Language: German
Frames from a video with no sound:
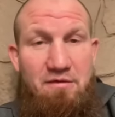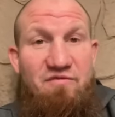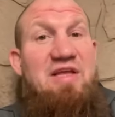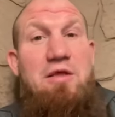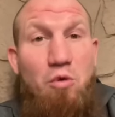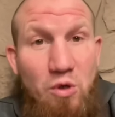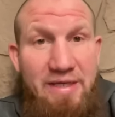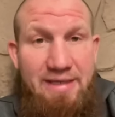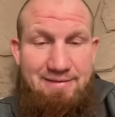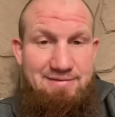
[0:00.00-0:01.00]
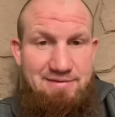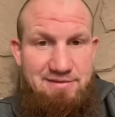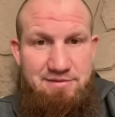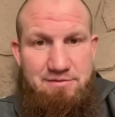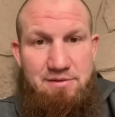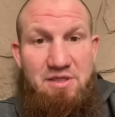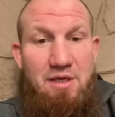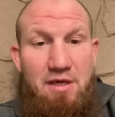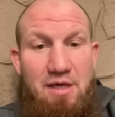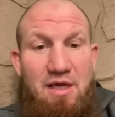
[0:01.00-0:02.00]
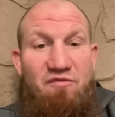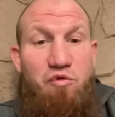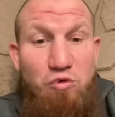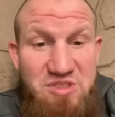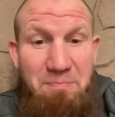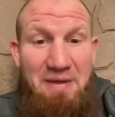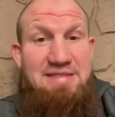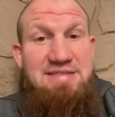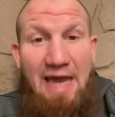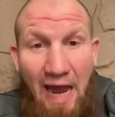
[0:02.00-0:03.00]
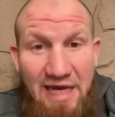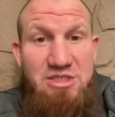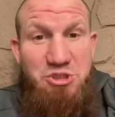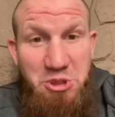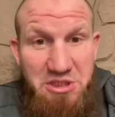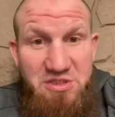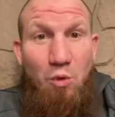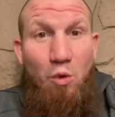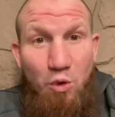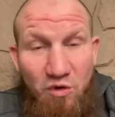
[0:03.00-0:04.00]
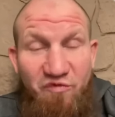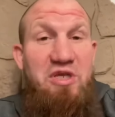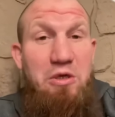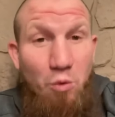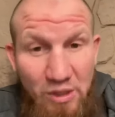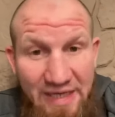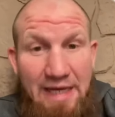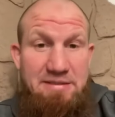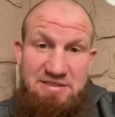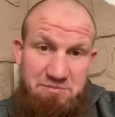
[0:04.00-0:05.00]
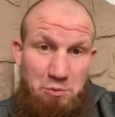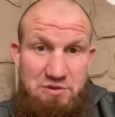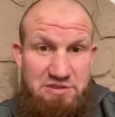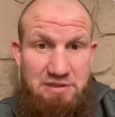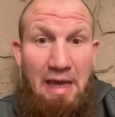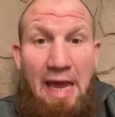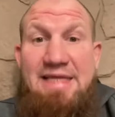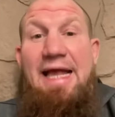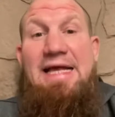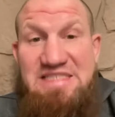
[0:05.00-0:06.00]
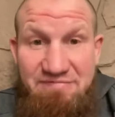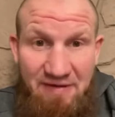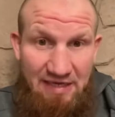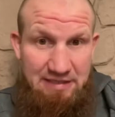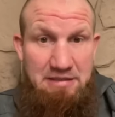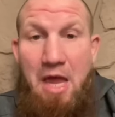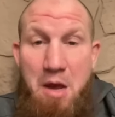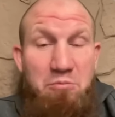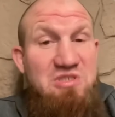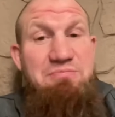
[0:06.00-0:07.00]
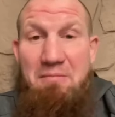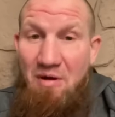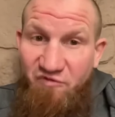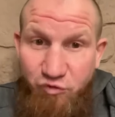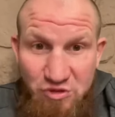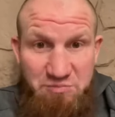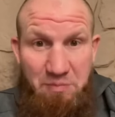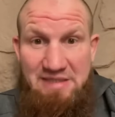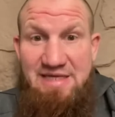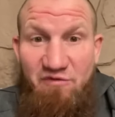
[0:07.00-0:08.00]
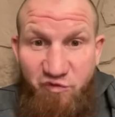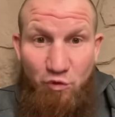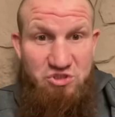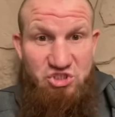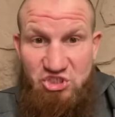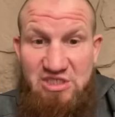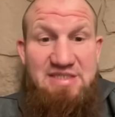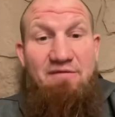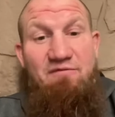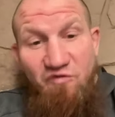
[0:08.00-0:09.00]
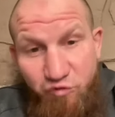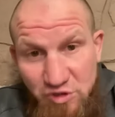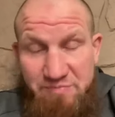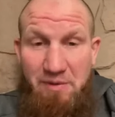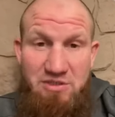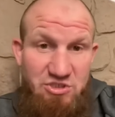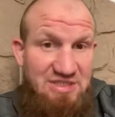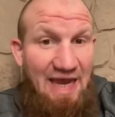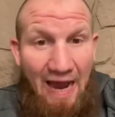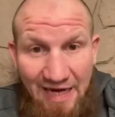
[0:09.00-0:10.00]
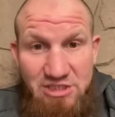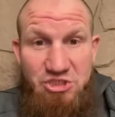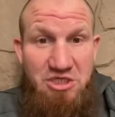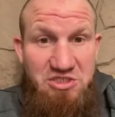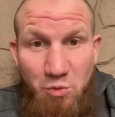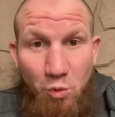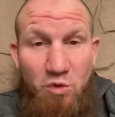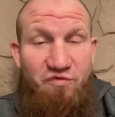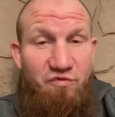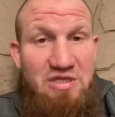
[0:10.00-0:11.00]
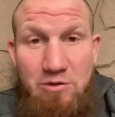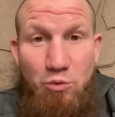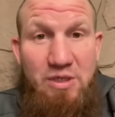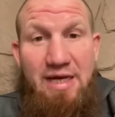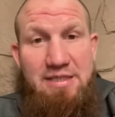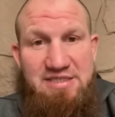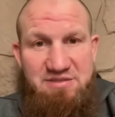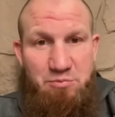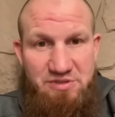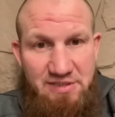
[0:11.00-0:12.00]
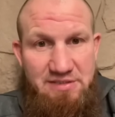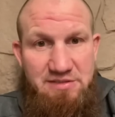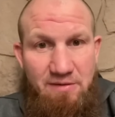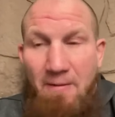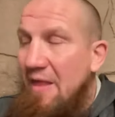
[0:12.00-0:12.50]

Wegen den Hooligans. Fußball ist die Einstiegsdroge für den Hooliganismus. Deswegen muss man beim Fußball sehr vorsichtig sein, weil Fußball die Einstiegsdroge in den Hooliganismus ist.